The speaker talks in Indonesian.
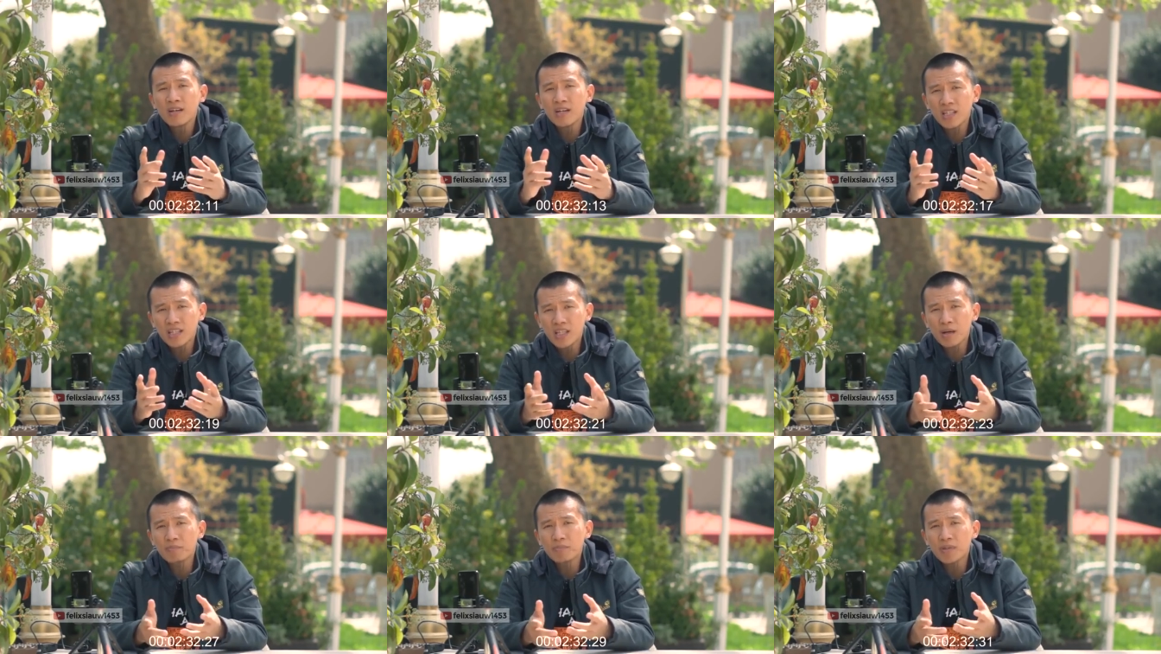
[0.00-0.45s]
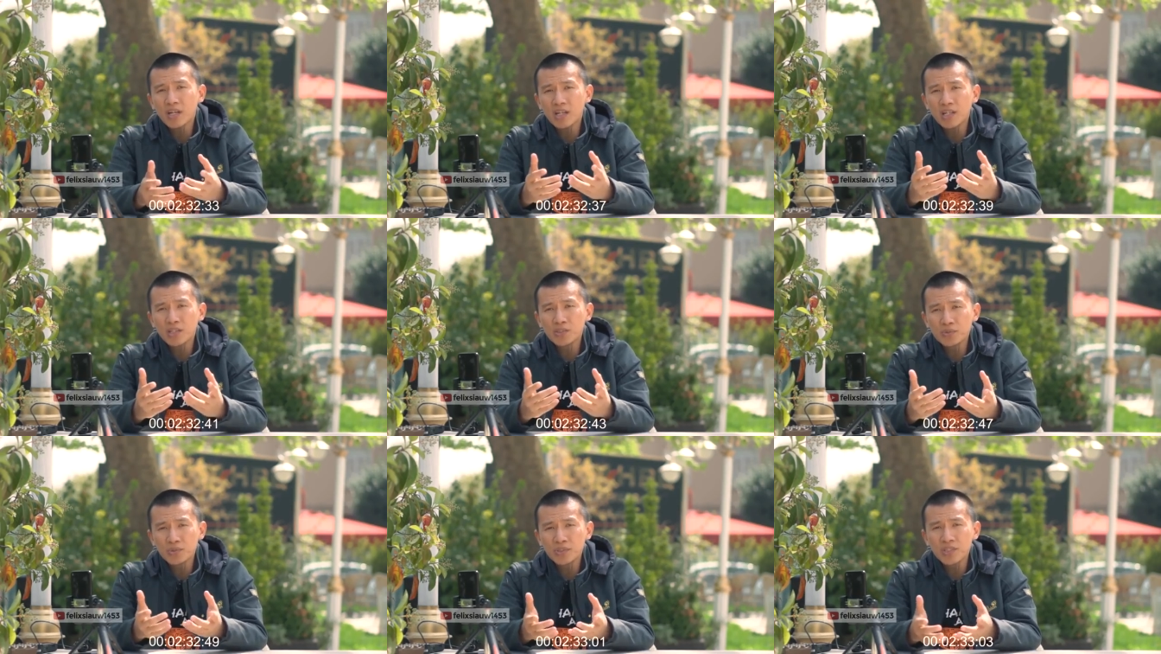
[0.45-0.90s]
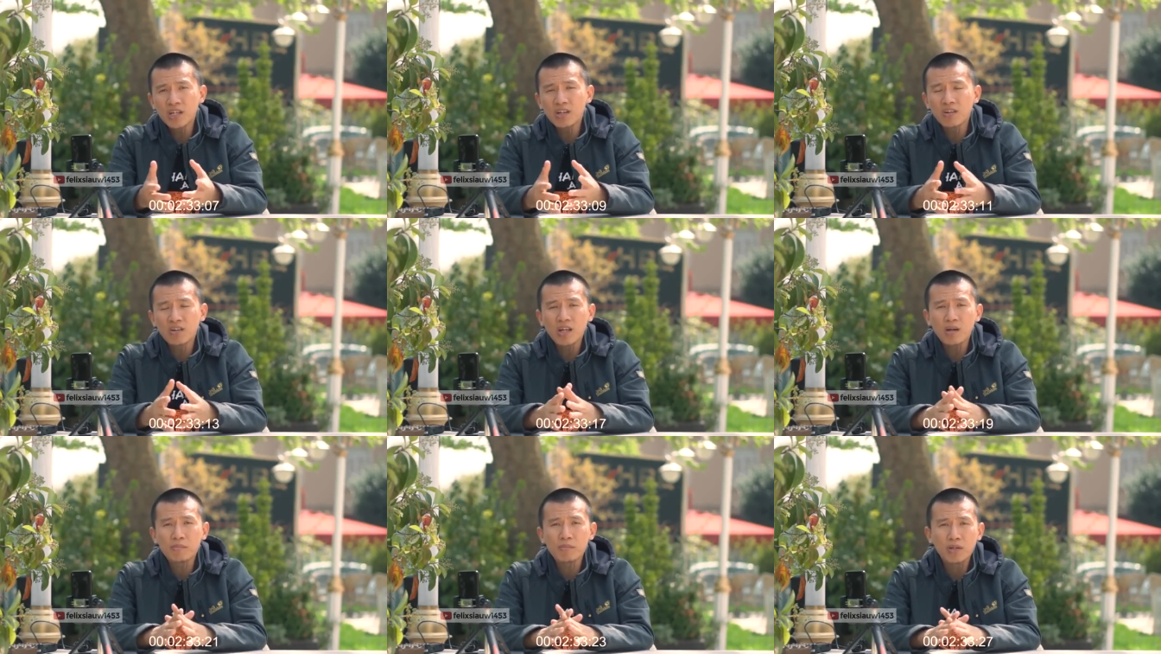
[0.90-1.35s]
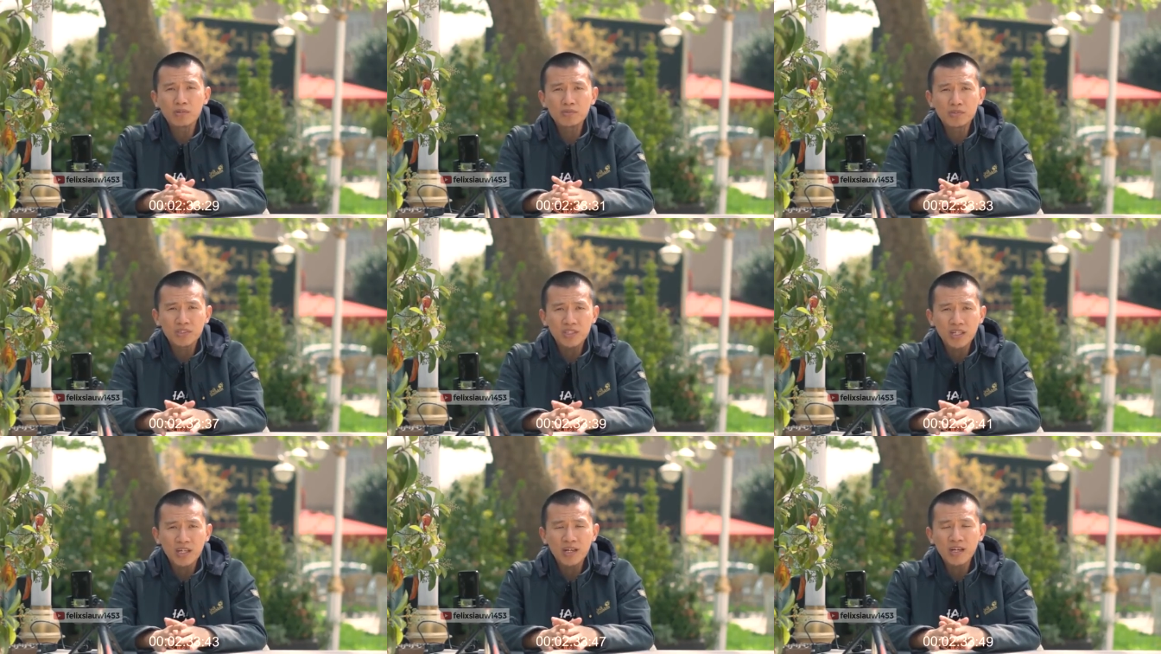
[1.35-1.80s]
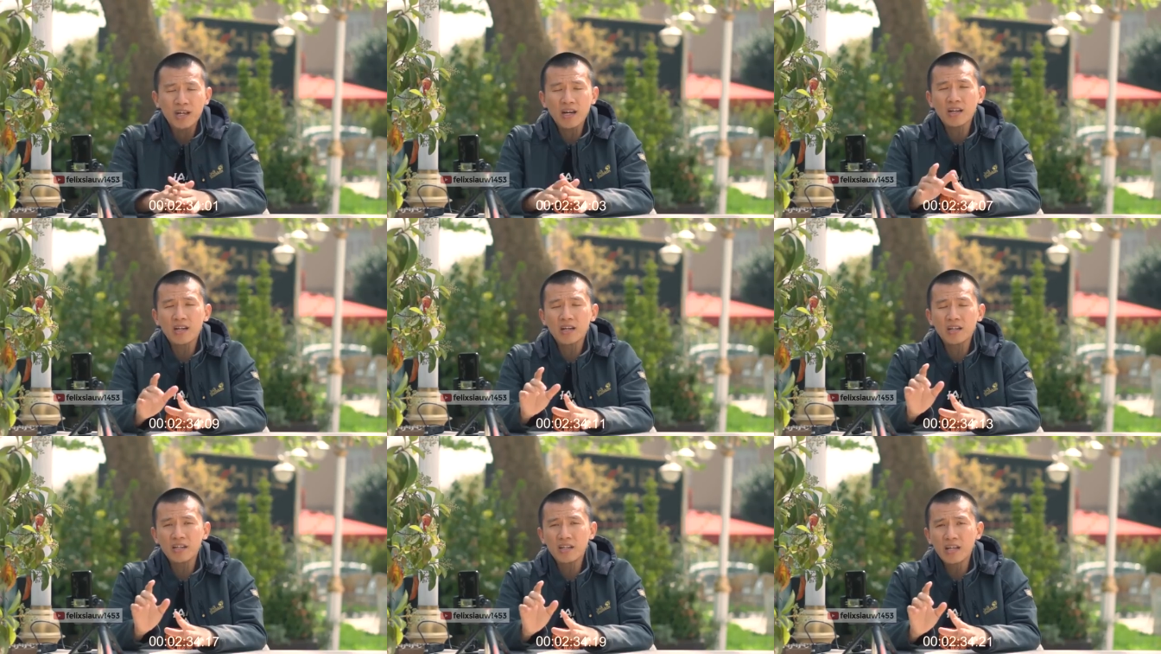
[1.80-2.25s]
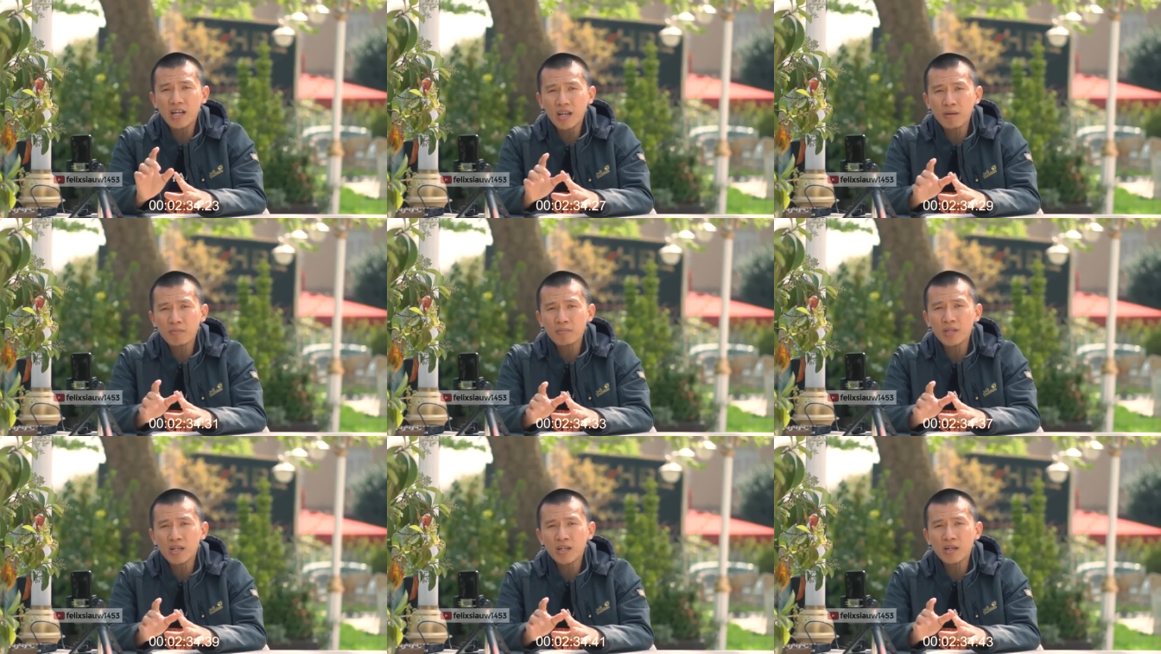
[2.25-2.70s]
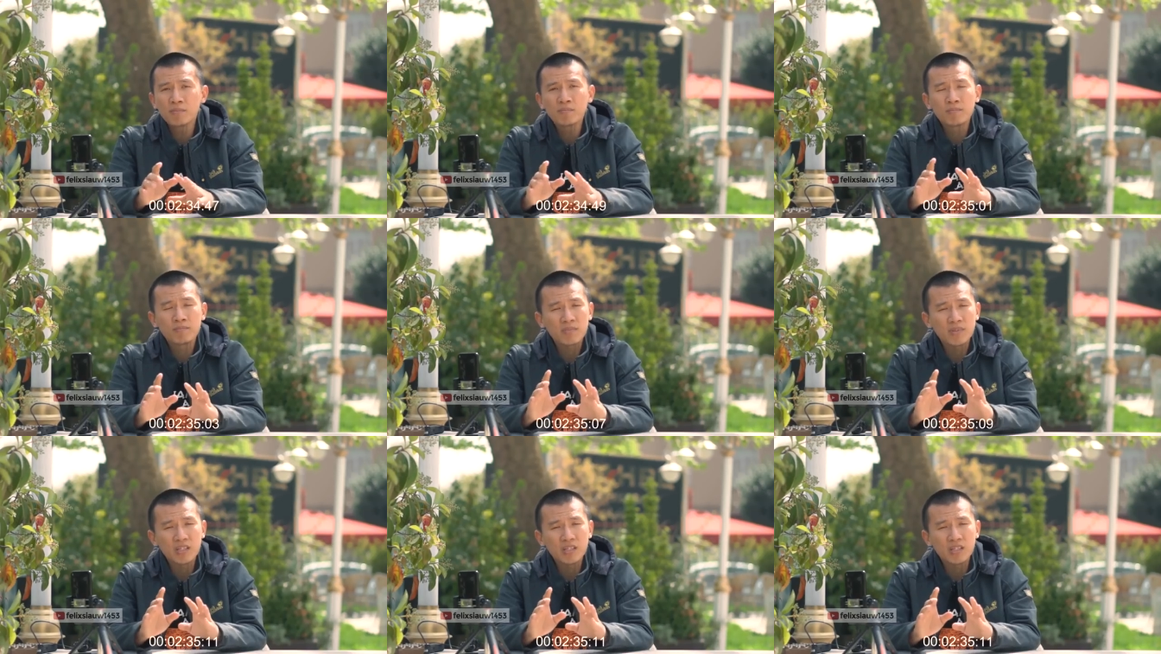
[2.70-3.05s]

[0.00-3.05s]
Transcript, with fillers: kitab yang disucikan oleh manusia karena di dalamnya